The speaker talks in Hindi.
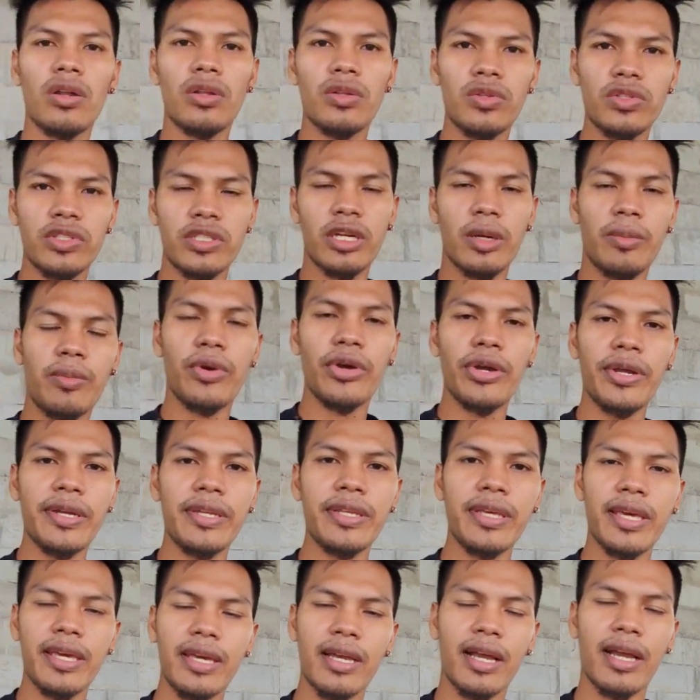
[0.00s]
और दूसरा पॉइंट
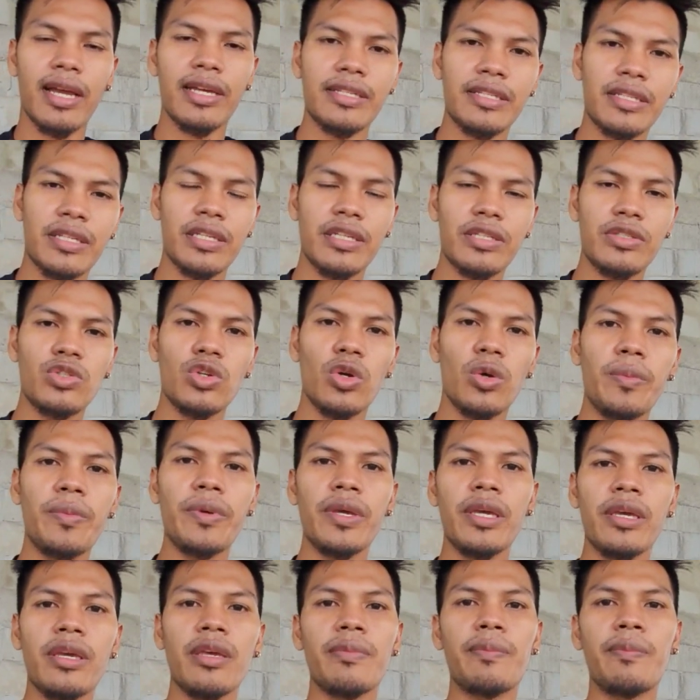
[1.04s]
ये है गैस कि जो
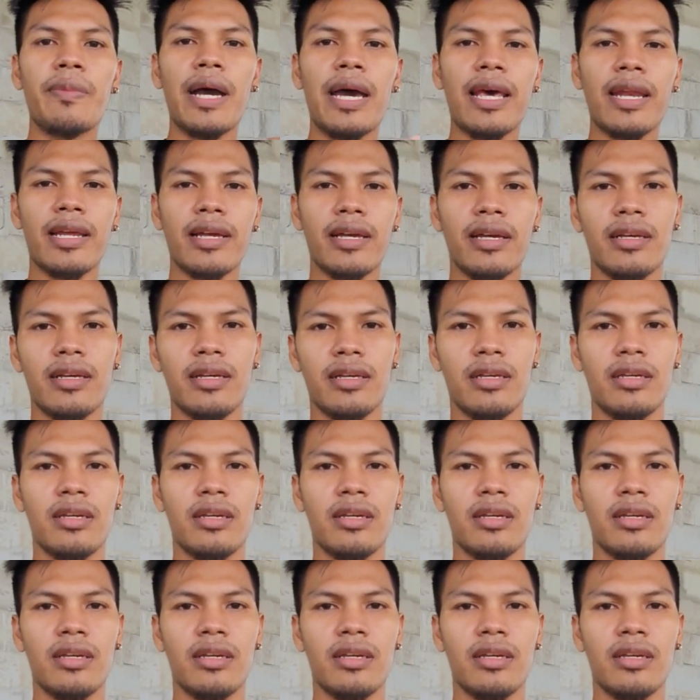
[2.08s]
भी 12